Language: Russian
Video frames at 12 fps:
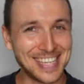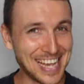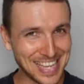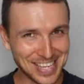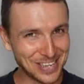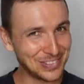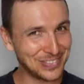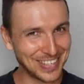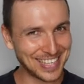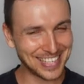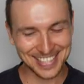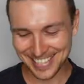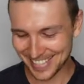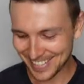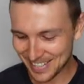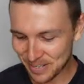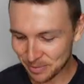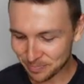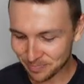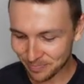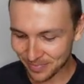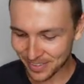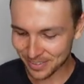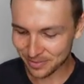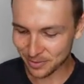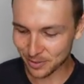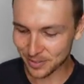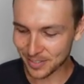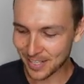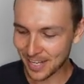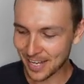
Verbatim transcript: я не уверен. Вот.